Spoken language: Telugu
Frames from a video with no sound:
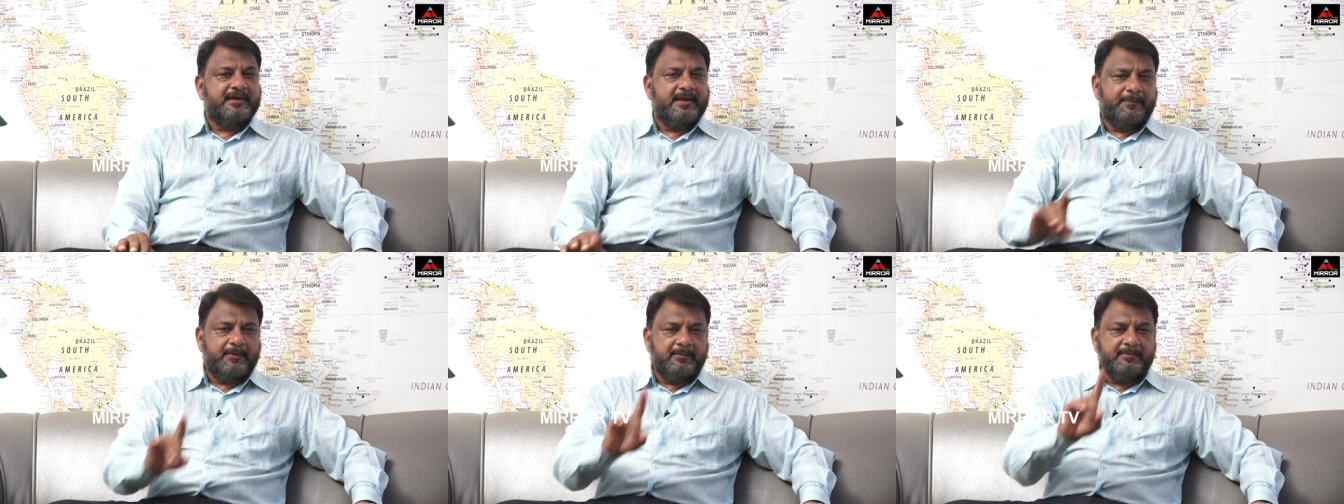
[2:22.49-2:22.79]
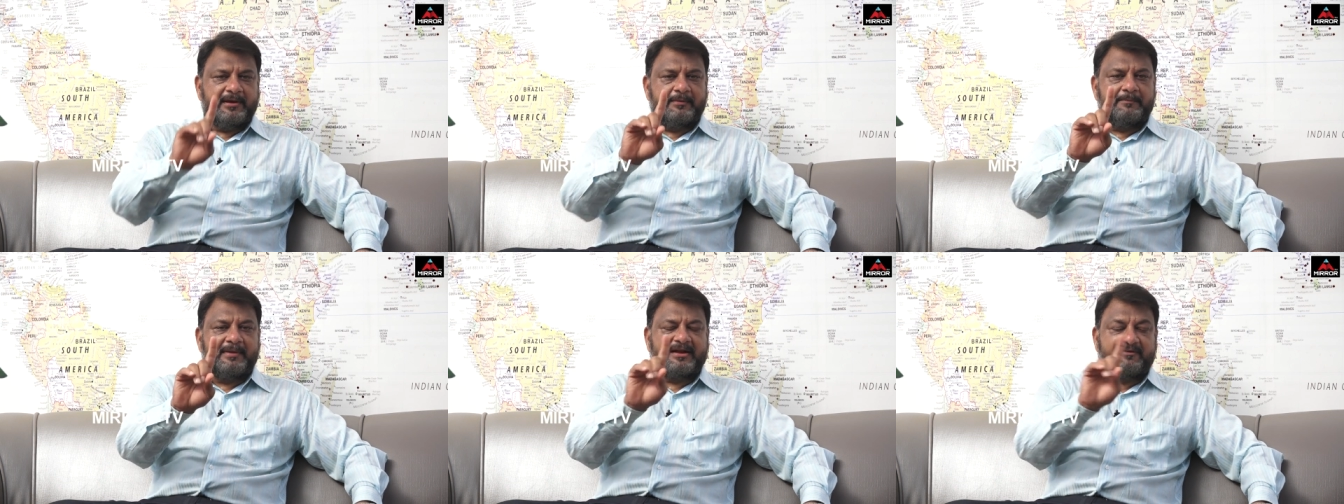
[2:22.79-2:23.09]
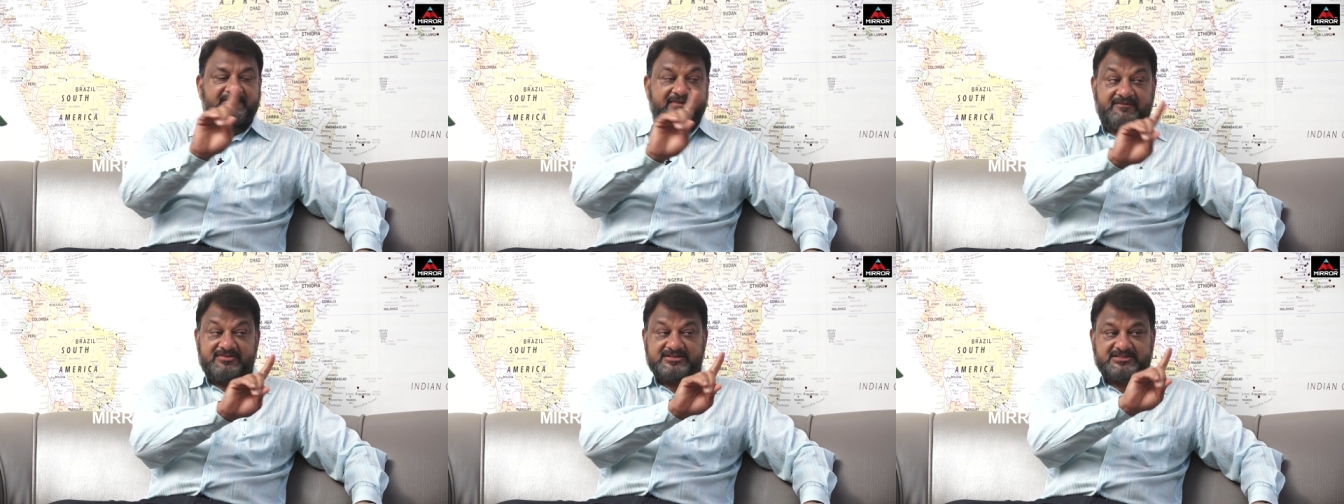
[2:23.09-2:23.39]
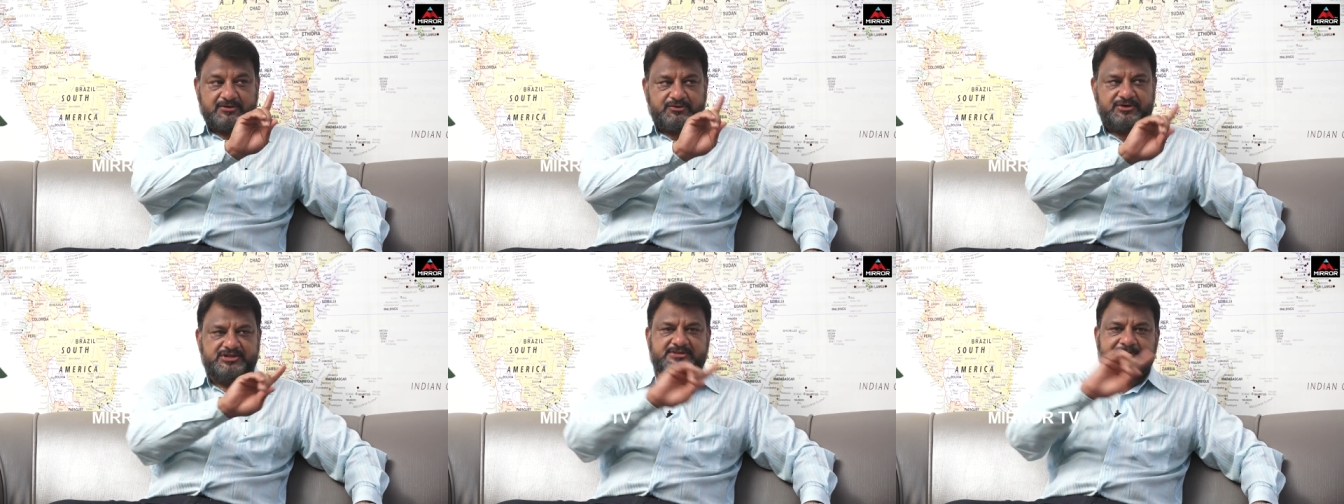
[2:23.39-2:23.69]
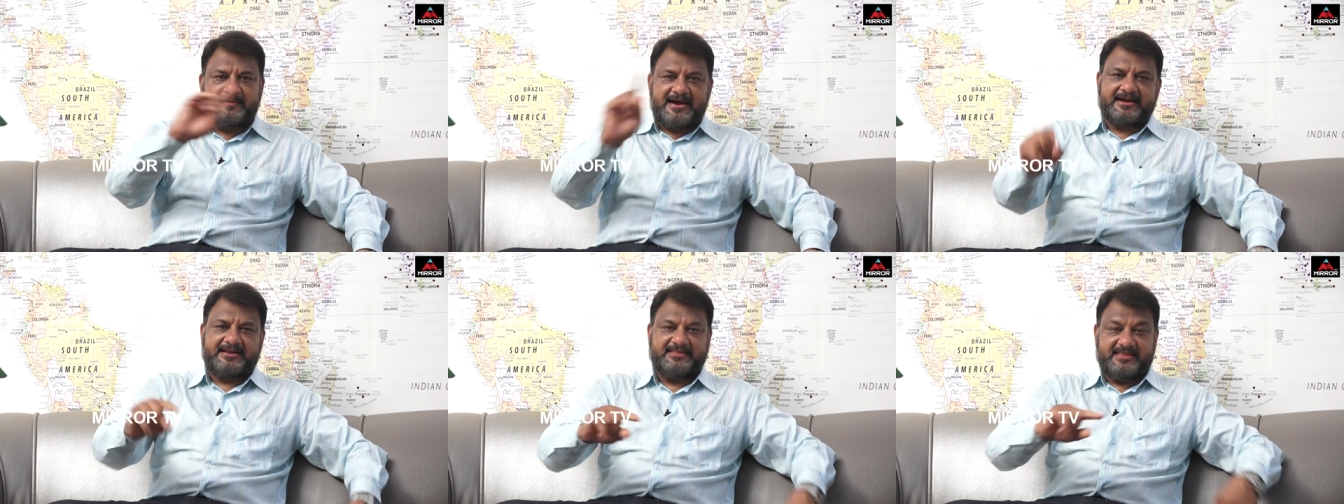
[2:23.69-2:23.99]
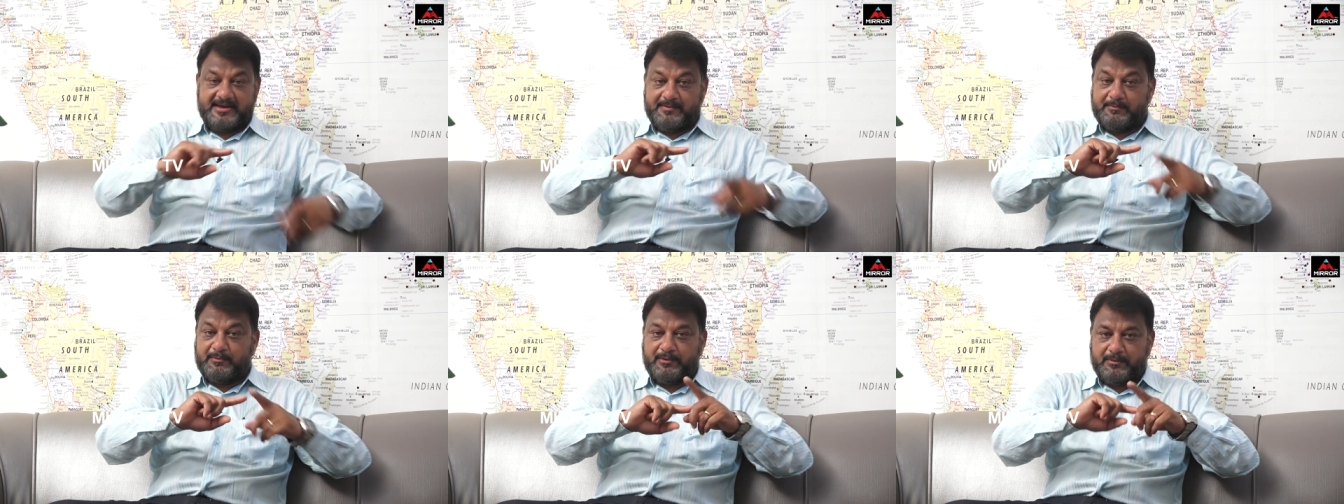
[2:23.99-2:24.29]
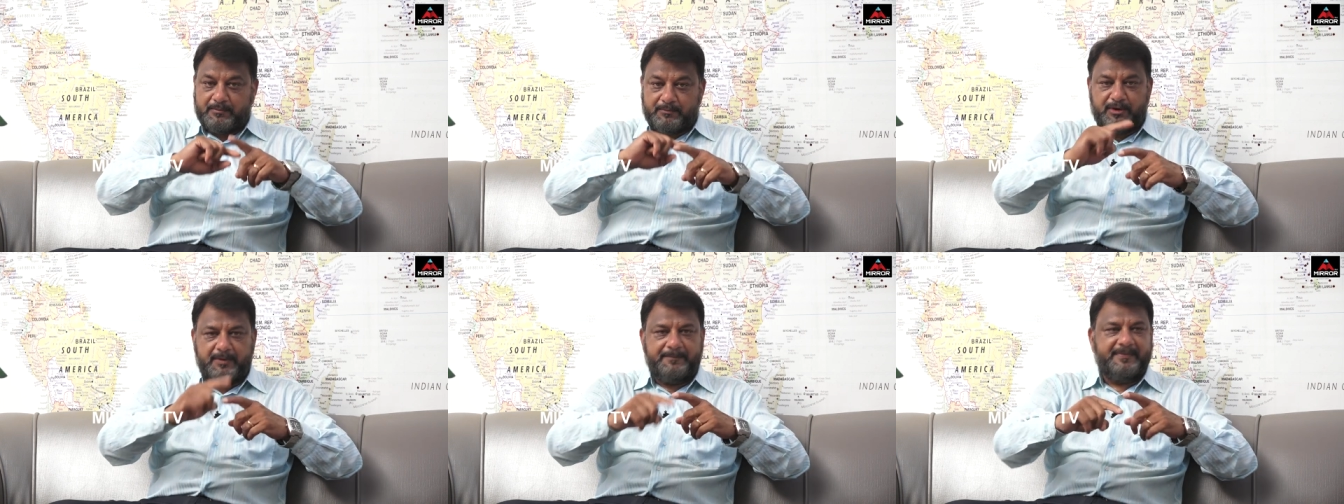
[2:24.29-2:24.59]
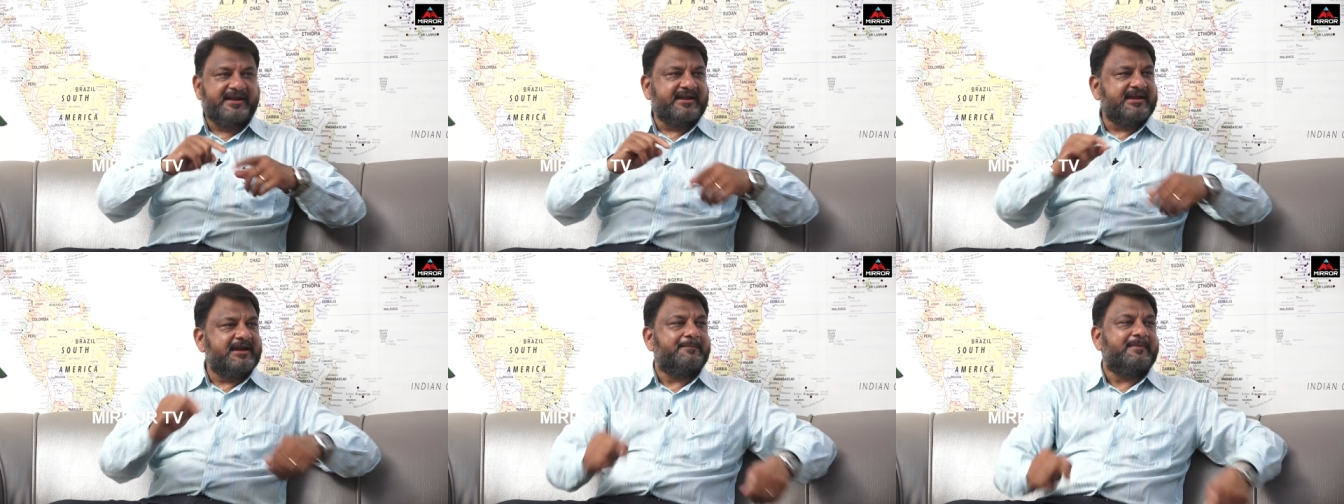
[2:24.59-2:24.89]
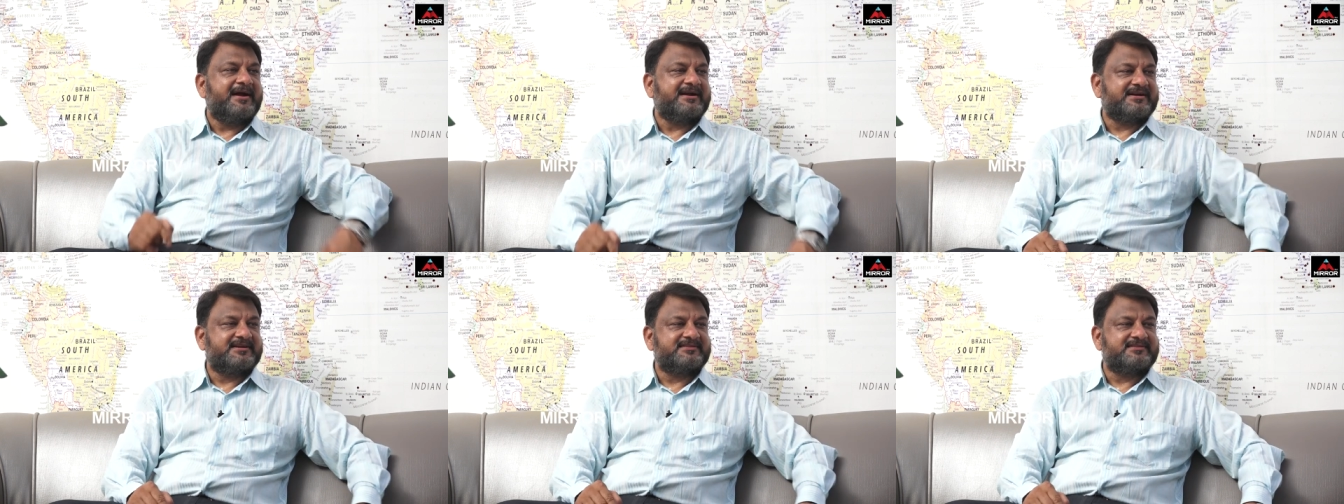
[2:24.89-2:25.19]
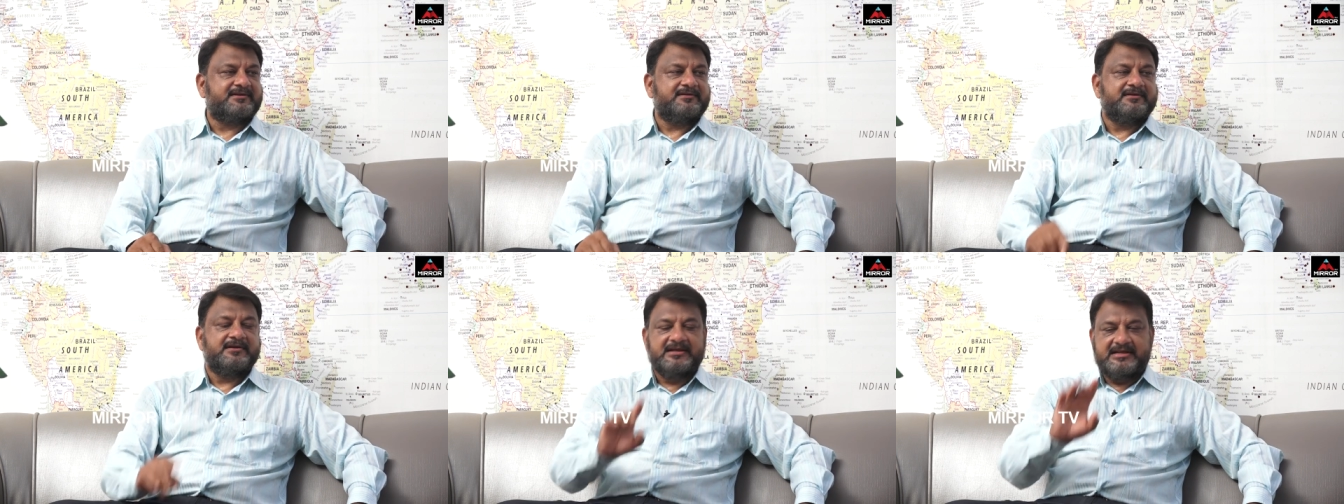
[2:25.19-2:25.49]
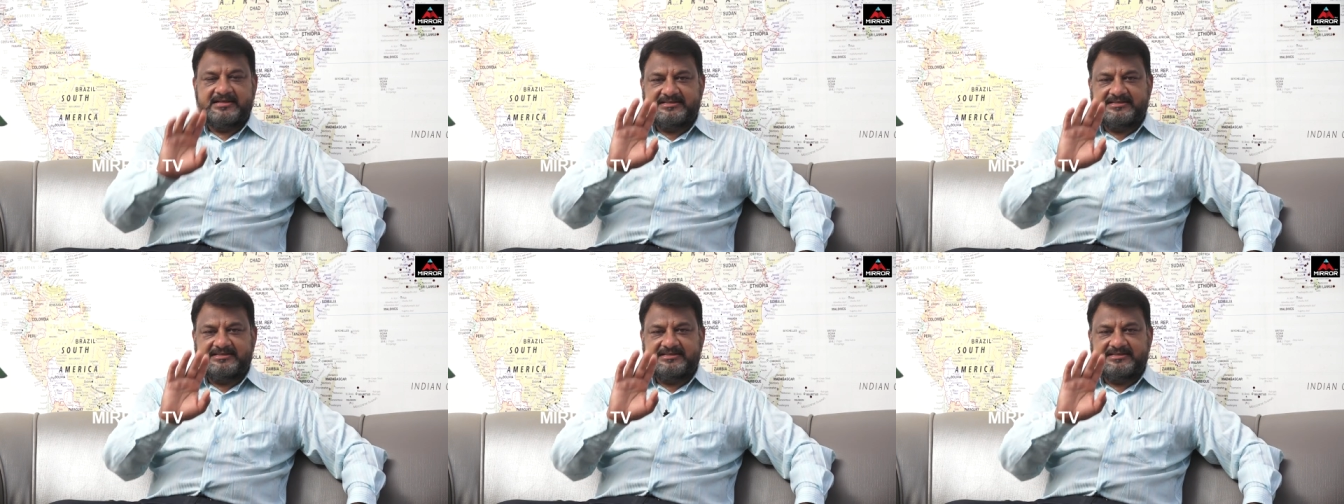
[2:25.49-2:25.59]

ఇప్పుడు మీరు మన వ్యవస్థ గురించి మాట్లా దీన్ని ముడిపెట్టి నేను మాట్లాడతాను